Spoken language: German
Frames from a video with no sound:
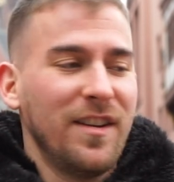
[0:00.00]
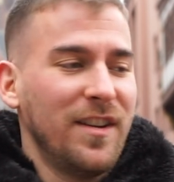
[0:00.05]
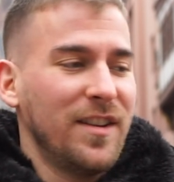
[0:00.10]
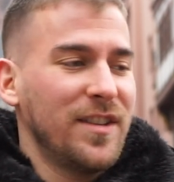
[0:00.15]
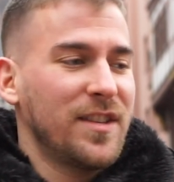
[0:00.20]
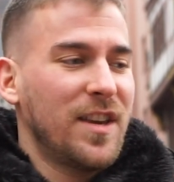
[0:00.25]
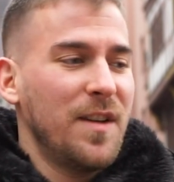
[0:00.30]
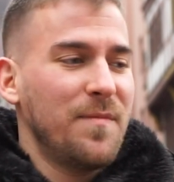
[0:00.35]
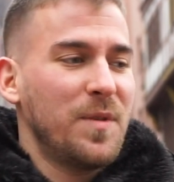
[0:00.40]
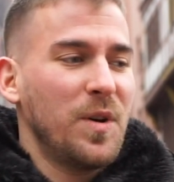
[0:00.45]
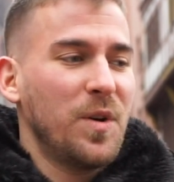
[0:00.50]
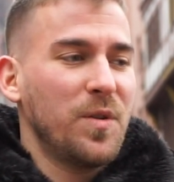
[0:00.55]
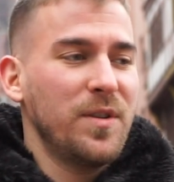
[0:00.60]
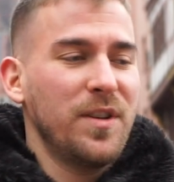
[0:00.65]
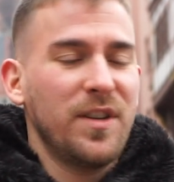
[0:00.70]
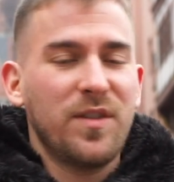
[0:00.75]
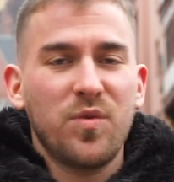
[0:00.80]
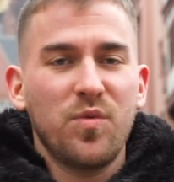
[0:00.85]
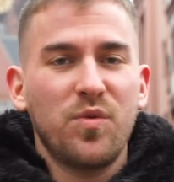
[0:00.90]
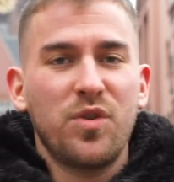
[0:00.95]
Es gibt auch
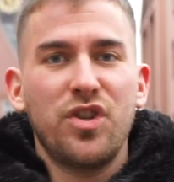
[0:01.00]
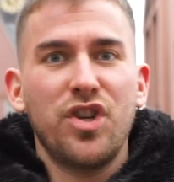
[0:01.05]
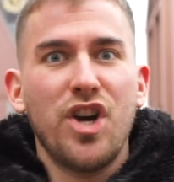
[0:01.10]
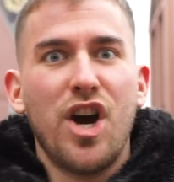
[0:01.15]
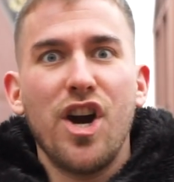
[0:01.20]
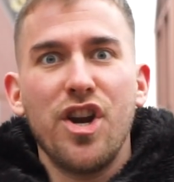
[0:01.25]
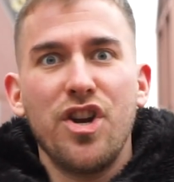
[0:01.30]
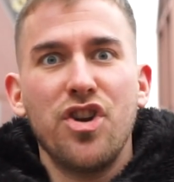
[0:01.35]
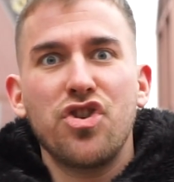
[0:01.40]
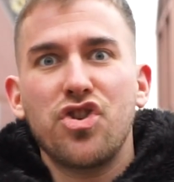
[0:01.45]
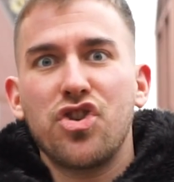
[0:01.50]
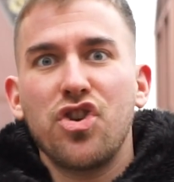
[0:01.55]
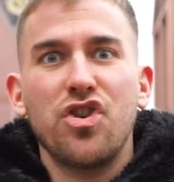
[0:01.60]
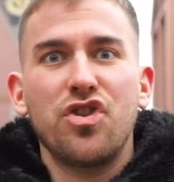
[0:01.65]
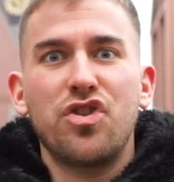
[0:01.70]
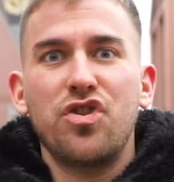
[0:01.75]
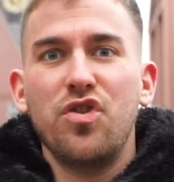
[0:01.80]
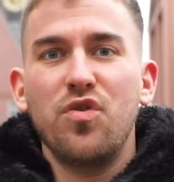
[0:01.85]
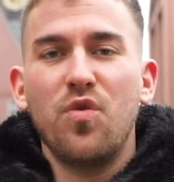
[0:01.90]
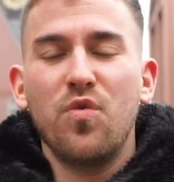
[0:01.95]
nicht so diese eine
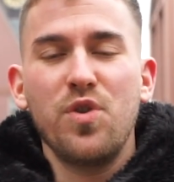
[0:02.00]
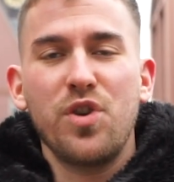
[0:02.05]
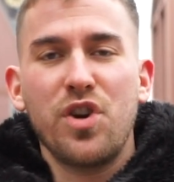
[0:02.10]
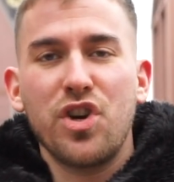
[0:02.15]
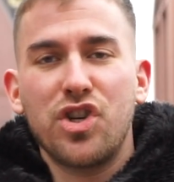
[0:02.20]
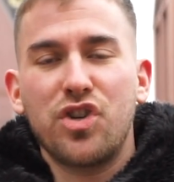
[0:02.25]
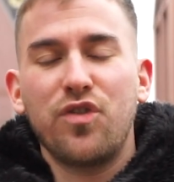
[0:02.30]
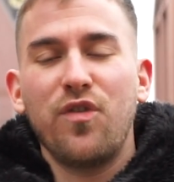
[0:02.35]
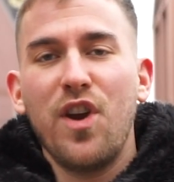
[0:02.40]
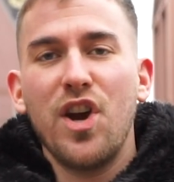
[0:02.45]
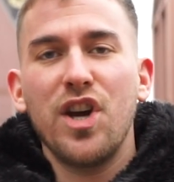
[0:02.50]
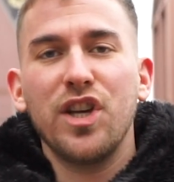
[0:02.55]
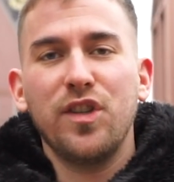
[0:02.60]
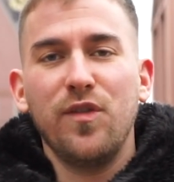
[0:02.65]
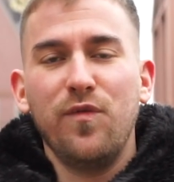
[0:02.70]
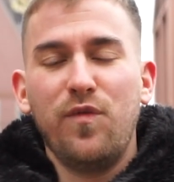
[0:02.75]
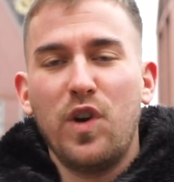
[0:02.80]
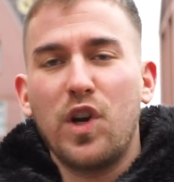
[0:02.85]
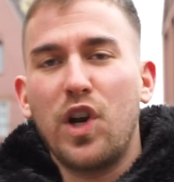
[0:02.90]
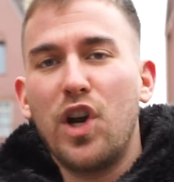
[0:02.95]
Stadt, die ultra schwer ist
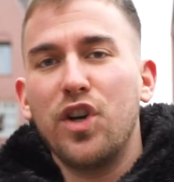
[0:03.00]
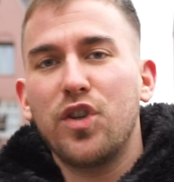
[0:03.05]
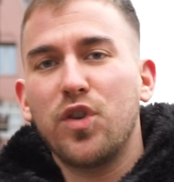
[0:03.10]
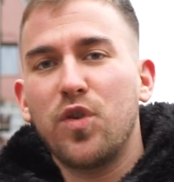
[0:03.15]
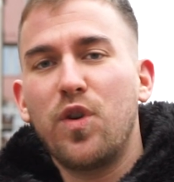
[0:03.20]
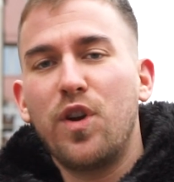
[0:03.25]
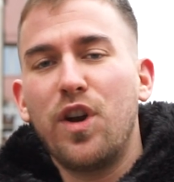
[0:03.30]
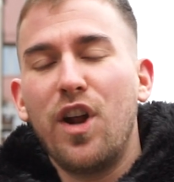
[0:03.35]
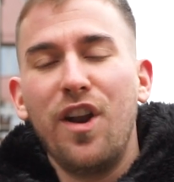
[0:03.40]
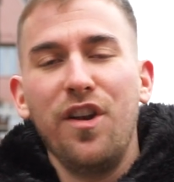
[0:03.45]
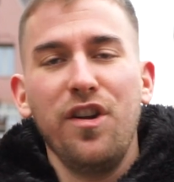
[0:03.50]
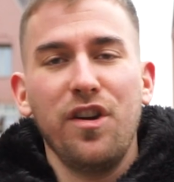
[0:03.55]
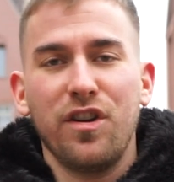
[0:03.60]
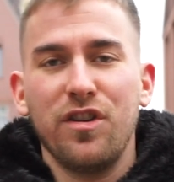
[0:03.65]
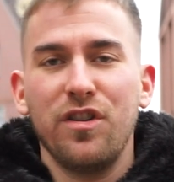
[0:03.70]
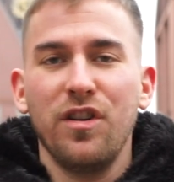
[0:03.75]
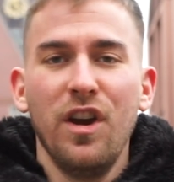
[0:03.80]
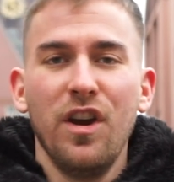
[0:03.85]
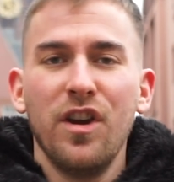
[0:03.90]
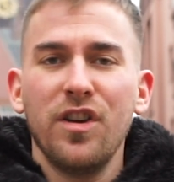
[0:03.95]
im Vergleich zu den
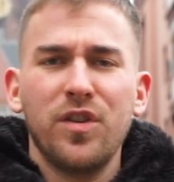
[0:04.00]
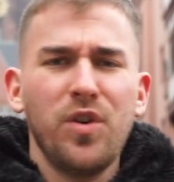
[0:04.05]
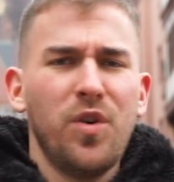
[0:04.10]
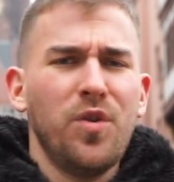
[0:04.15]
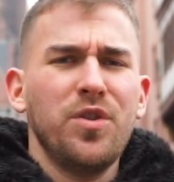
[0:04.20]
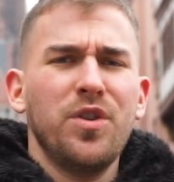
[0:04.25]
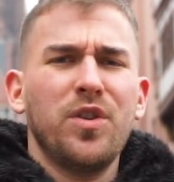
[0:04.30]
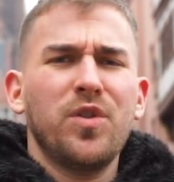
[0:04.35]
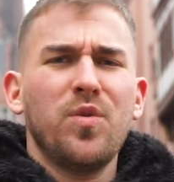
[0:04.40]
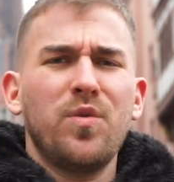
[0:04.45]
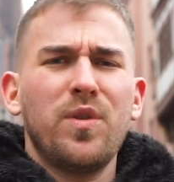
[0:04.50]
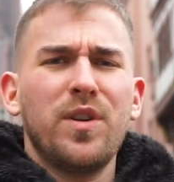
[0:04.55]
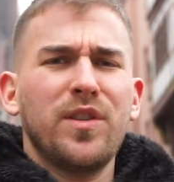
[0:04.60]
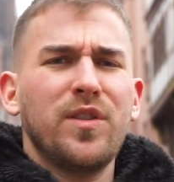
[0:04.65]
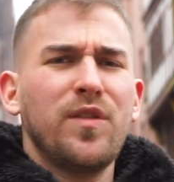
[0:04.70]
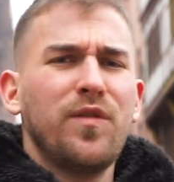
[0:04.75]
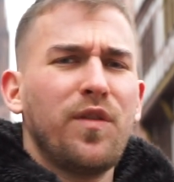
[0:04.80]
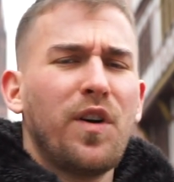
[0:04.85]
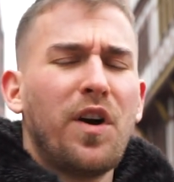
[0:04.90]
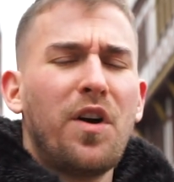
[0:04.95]
anderen. Es ist auch nicht so, dass
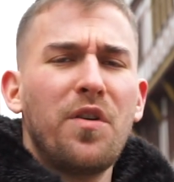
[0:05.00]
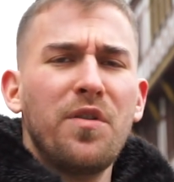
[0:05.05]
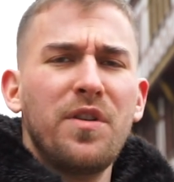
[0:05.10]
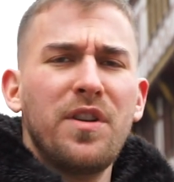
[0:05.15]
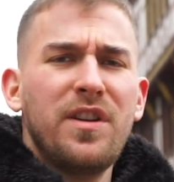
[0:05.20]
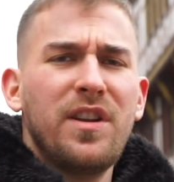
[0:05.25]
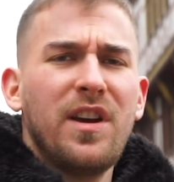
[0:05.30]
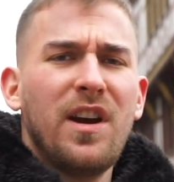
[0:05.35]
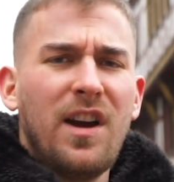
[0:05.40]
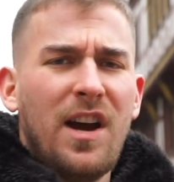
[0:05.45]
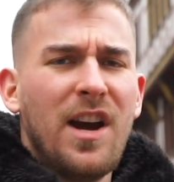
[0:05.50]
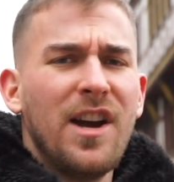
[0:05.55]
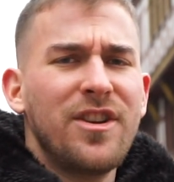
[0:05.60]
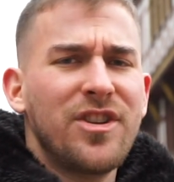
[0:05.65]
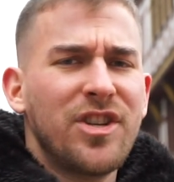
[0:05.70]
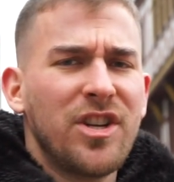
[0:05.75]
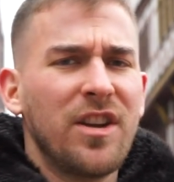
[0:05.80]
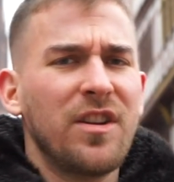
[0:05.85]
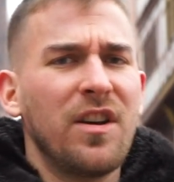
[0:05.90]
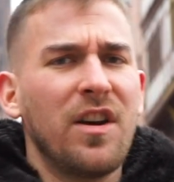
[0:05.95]
die Frauen in der einen
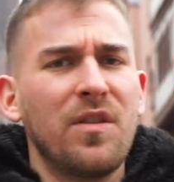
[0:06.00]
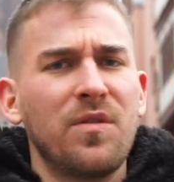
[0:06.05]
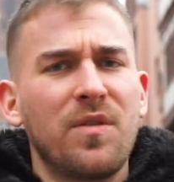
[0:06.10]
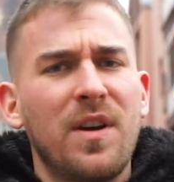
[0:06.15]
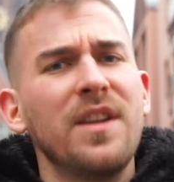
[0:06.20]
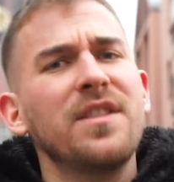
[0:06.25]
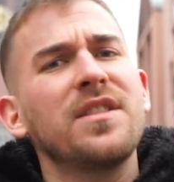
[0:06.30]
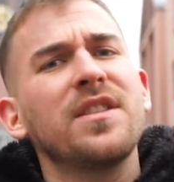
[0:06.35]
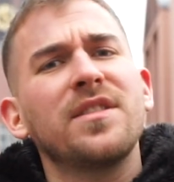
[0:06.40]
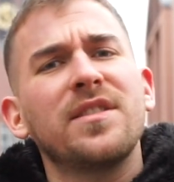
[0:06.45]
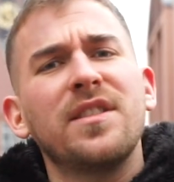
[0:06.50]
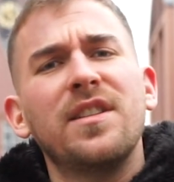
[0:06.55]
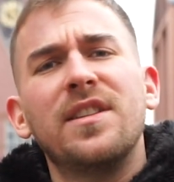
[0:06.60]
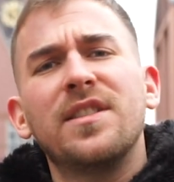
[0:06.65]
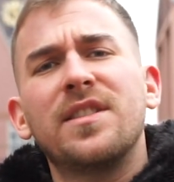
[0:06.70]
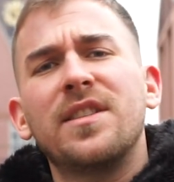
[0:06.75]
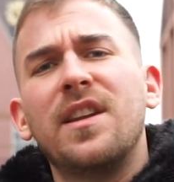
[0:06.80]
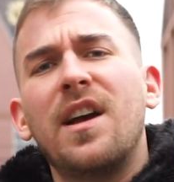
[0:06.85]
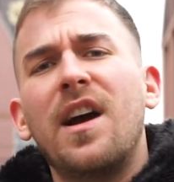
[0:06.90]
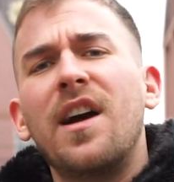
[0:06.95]
Stadt arroganter sind
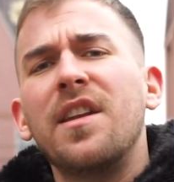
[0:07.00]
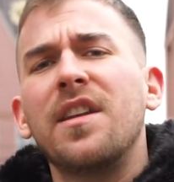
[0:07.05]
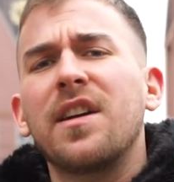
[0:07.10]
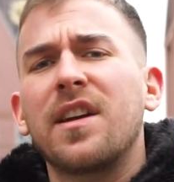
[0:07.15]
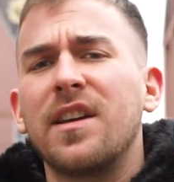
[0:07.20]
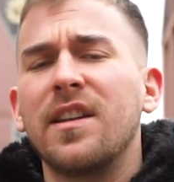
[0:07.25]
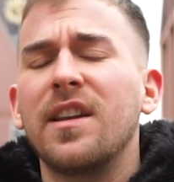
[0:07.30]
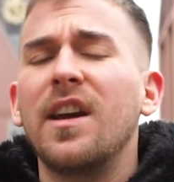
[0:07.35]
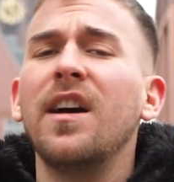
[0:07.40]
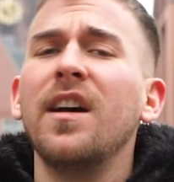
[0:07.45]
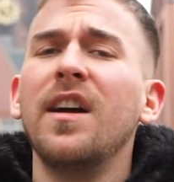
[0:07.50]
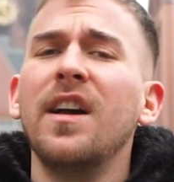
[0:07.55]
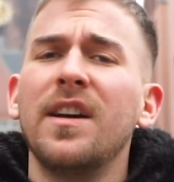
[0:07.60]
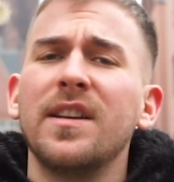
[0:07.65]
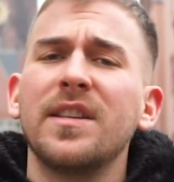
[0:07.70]
als in der anderen. Ja?